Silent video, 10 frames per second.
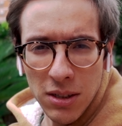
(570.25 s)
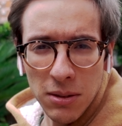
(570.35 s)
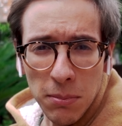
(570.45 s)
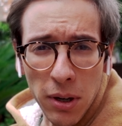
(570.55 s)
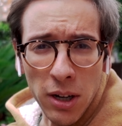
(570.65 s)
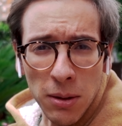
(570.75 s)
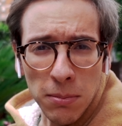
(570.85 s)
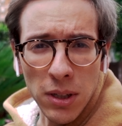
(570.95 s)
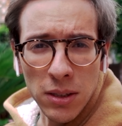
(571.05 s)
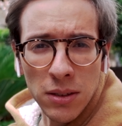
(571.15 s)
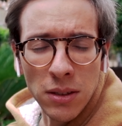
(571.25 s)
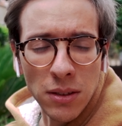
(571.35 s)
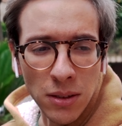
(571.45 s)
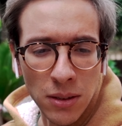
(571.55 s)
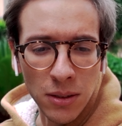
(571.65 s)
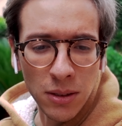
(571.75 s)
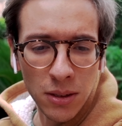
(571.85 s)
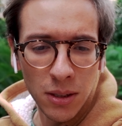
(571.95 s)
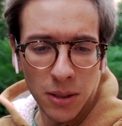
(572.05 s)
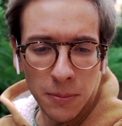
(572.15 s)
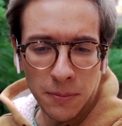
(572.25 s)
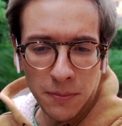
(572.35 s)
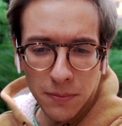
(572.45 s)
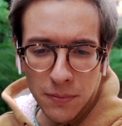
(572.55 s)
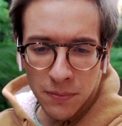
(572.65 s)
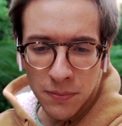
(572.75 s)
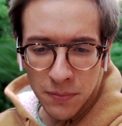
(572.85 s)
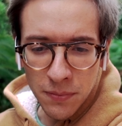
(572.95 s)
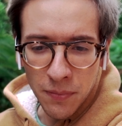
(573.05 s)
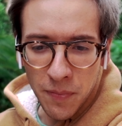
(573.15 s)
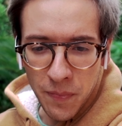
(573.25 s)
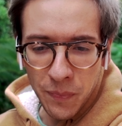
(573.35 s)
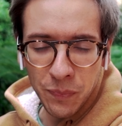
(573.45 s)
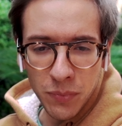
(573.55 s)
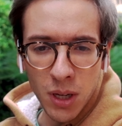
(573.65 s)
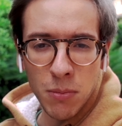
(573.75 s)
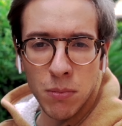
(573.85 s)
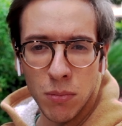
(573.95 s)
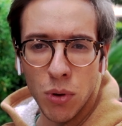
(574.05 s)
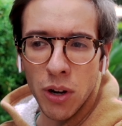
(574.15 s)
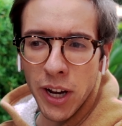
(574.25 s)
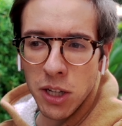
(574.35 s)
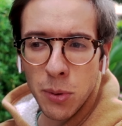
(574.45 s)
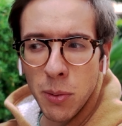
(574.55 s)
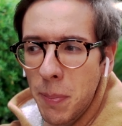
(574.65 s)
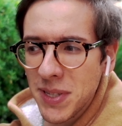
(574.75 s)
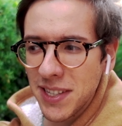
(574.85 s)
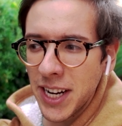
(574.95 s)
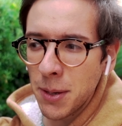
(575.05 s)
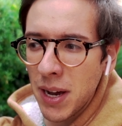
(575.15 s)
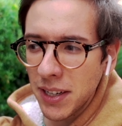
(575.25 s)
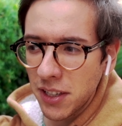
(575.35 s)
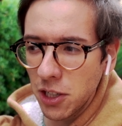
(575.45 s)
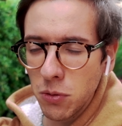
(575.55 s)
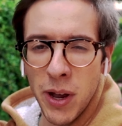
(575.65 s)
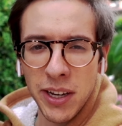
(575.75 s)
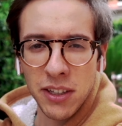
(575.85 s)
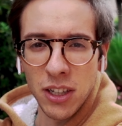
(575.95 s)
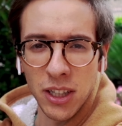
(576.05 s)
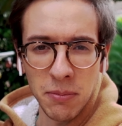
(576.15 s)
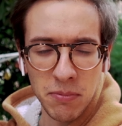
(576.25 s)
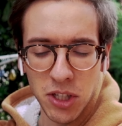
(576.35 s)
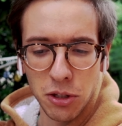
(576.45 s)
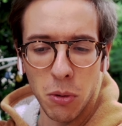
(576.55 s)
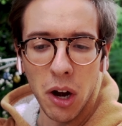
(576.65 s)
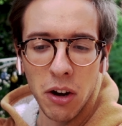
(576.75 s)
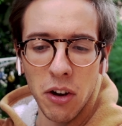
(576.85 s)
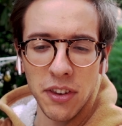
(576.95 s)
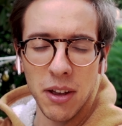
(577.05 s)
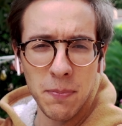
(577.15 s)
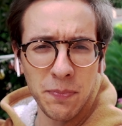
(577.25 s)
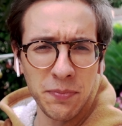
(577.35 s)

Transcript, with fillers: Rumore di fondo, per ora nessuno. Cioè... Mm. Buono, ecco, tipo come è passata una macchina, due macchine, qualcosa?